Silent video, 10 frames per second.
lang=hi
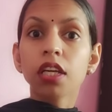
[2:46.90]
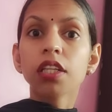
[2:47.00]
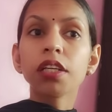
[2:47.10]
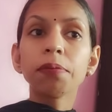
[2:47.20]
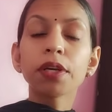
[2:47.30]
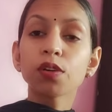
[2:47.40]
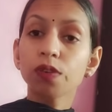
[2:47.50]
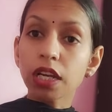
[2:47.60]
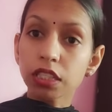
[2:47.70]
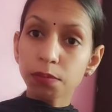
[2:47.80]
कि मेरे
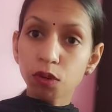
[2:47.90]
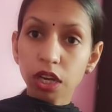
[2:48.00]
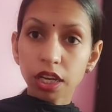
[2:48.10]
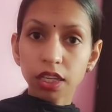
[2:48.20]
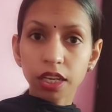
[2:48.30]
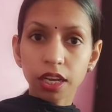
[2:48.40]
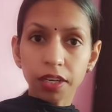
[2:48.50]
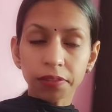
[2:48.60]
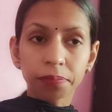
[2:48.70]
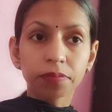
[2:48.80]
को ऐसे बोला गया
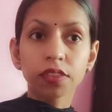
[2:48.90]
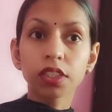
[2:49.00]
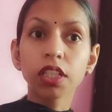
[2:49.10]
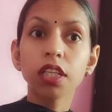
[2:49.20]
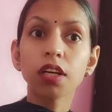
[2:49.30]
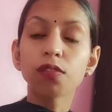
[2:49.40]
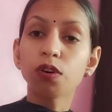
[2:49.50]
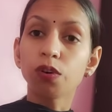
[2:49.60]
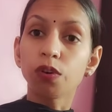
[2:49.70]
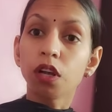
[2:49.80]
कि ये
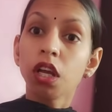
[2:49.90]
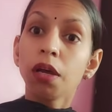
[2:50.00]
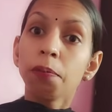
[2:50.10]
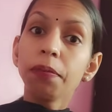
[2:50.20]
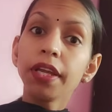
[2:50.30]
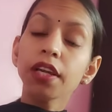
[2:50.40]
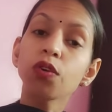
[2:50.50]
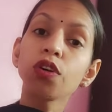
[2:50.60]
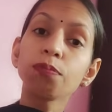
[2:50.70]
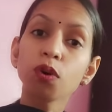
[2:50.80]
वो मेरे
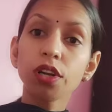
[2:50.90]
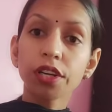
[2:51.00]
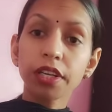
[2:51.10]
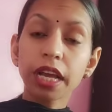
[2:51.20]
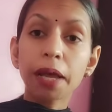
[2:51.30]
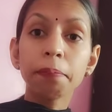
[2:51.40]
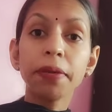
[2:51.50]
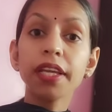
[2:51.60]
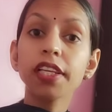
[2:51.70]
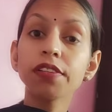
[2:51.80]
कोई बोल रही है
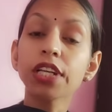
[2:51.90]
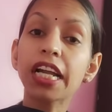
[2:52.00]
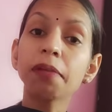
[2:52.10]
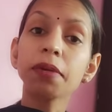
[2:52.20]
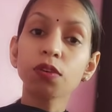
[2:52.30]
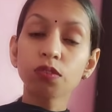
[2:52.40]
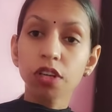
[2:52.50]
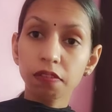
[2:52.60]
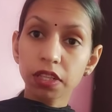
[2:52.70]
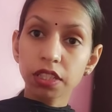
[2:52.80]
मेरी चैट में
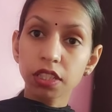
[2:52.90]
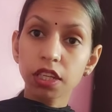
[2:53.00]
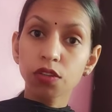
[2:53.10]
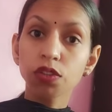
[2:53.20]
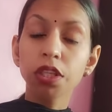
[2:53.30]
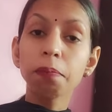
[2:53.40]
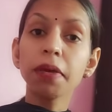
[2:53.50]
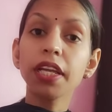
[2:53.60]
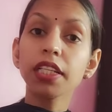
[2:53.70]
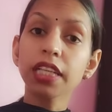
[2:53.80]
कंट्रोवर्सी क्रिएट हुई थी
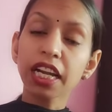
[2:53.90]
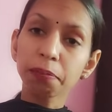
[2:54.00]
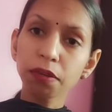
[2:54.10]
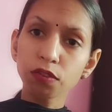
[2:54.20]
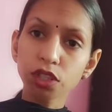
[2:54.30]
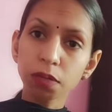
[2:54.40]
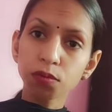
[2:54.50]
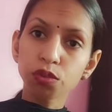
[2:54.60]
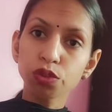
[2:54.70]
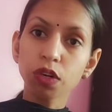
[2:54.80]
मेरी चैट में वो
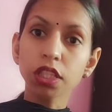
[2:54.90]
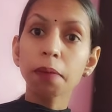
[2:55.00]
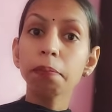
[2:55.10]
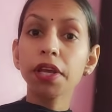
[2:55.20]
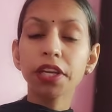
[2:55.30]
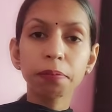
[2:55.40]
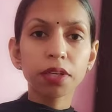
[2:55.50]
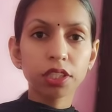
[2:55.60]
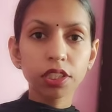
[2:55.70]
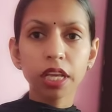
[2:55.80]
सब कुछ हुआ था मेरी
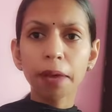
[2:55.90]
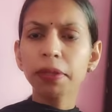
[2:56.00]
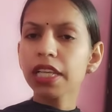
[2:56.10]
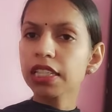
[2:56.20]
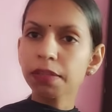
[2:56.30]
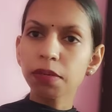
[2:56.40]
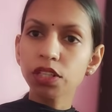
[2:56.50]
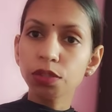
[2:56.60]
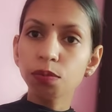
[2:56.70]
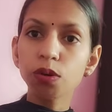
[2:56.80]
मर्जी है मैं जैसे
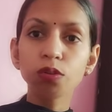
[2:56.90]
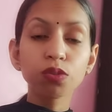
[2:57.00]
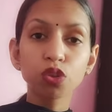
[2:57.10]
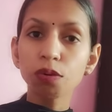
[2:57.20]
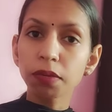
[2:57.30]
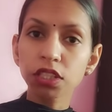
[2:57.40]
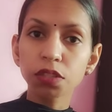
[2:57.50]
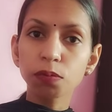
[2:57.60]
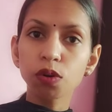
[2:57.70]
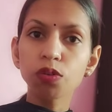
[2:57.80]
मर्जी बोल जो
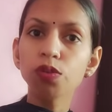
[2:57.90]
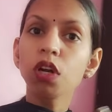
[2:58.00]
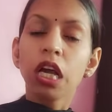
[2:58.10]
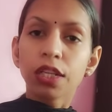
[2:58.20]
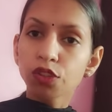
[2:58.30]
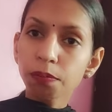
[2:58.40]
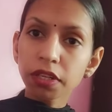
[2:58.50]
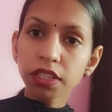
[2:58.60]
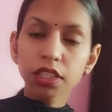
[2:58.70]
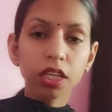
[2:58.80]
मर्जी बोल लू जो
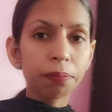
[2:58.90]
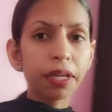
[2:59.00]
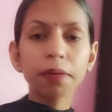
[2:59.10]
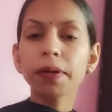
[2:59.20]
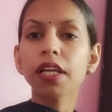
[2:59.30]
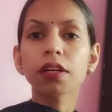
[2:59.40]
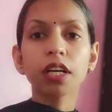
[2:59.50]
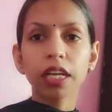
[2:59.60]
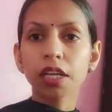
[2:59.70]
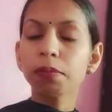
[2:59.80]
मर्जी कर मैंने
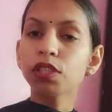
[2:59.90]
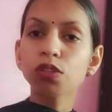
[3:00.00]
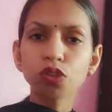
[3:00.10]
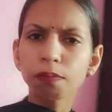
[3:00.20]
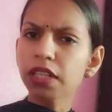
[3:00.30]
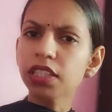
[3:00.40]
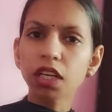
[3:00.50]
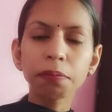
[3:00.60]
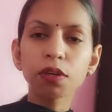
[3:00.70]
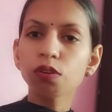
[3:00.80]
कहा कि भाई चल जो मर्जी
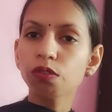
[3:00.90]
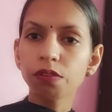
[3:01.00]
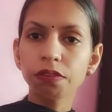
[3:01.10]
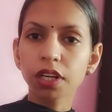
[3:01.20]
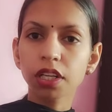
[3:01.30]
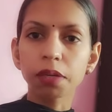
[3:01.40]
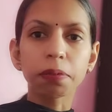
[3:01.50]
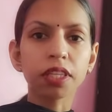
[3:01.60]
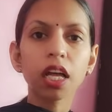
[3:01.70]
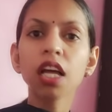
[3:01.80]
कर मेरे को कोई फर्क नहीं
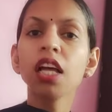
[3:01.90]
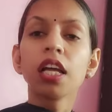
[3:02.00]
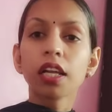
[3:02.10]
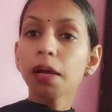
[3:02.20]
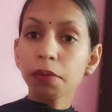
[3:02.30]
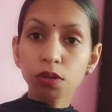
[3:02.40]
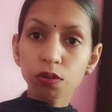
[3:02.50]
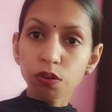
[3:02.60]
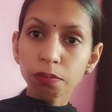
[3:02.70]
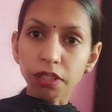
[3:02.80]
पड़ता ना मेरे को
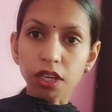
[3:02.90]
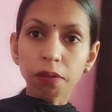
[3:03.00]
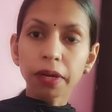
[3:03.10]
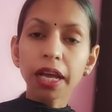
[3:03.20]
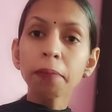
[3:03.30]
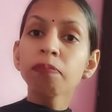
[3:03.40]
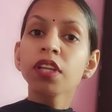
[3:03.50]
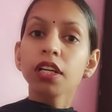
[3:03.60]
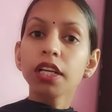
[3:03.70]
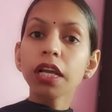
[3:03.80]
कोई मतलब है
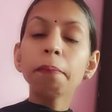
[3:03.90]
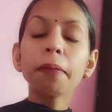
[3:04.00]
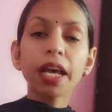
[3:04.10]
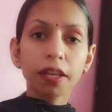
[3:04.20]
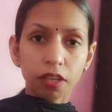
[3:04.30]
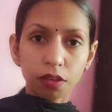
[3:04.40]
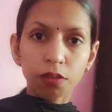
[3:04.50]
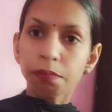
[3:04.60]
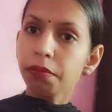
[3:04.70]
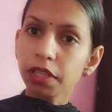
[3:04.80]
ठीक है मैं
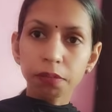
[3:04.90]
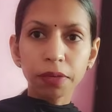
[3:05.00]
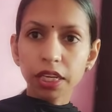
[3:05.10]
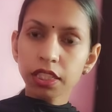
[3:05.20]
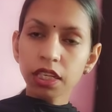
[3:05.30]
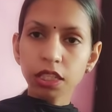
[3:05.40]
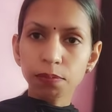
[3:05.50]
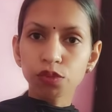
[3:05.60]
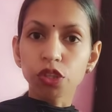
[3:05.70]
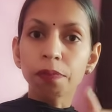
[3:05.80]
ये मैंने इतना
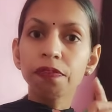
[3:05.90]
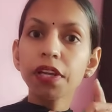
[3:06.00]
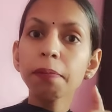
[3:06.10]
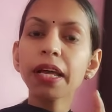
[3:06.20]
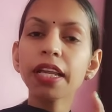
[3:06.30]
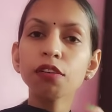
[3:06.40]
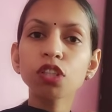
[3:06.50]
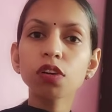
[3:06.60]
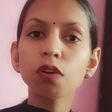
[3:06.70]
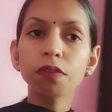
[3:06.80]
सब पूछा फिर मैंने
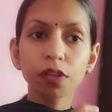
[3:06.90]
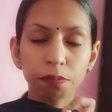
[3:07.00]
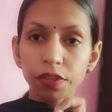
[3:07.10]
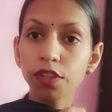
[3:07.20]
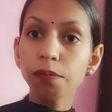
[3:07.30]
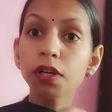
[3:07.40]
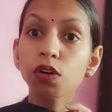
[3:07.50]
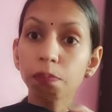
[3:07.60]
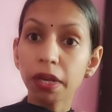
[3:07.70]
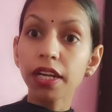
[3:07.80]
उसकी वीडियो में
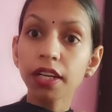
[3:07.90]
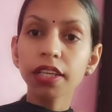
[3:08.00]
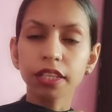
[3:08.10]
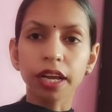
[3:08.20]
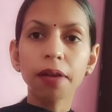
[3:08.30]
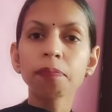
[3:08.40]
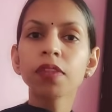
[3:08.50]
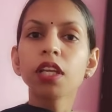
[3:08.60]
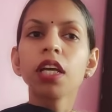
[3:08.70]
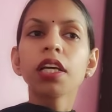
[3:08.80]
कमेंट किया
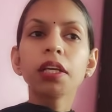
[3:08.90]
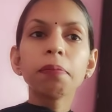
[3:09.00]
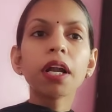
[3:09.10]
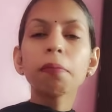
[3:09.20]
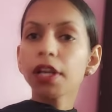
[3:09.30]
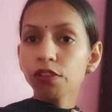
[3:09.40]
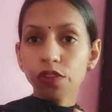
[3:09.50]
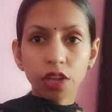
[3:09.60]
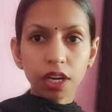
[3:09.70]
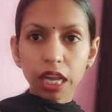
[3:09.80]
कि बाण मैंने
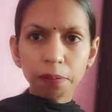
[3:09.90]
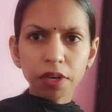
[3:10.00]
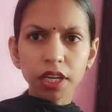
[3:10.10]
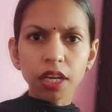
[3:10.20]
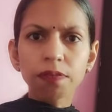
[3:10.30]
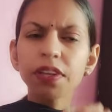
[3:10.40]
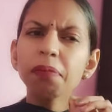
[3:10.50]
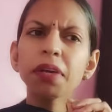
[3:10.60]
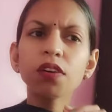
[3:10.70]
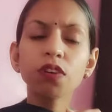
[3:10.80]
तेरा नाम नहीं लिया फिर
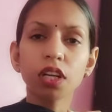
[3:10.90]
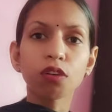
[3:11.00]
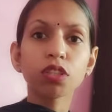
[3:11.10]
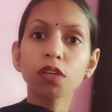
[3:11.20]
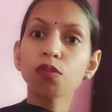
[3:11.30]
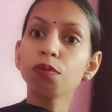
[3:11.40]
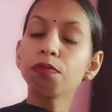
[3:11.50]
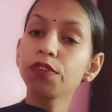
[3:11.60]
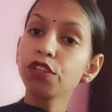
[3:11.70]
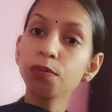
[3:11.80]
मेरे को लगा उसने
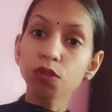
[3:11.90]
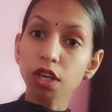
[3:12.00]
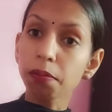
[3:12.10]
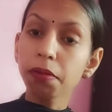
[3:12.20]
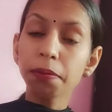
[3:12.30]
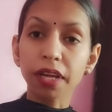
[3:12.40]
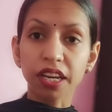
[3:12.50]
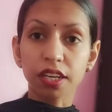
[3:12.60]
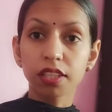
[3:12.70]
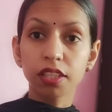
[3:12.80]
वीडियो बहुत लंबी बना
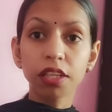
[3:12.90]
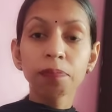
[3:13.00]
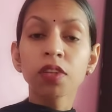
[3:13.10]
रखी थी